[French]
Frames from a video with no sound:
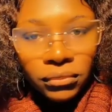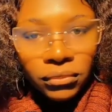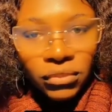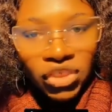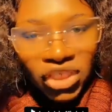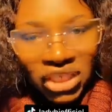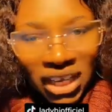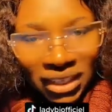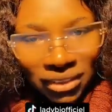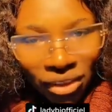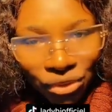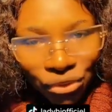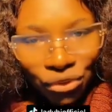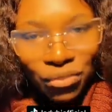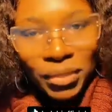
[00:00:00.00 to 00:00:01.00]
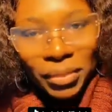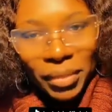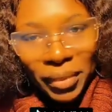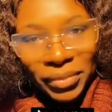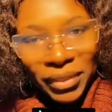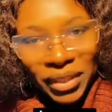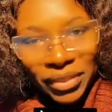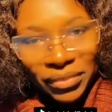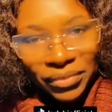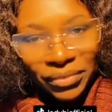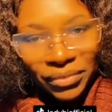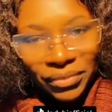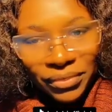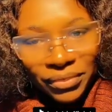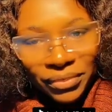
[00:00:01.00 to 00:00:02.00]
J'ai attendu mes papiers.
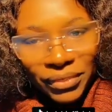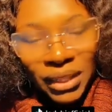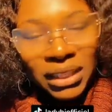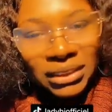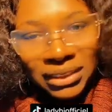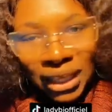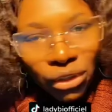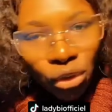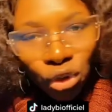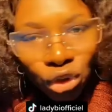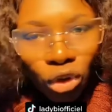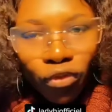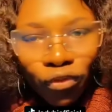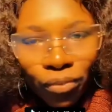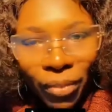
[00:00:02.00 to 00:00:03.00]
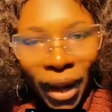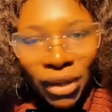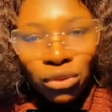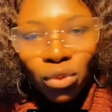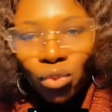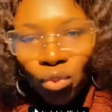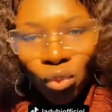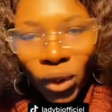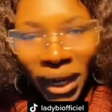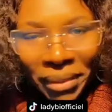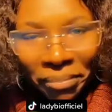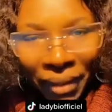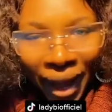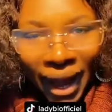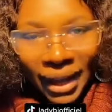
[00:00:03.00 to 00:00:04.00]
Ça ne chauffe pas, ne courez
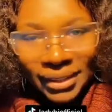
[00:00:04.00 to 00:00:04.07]
pas.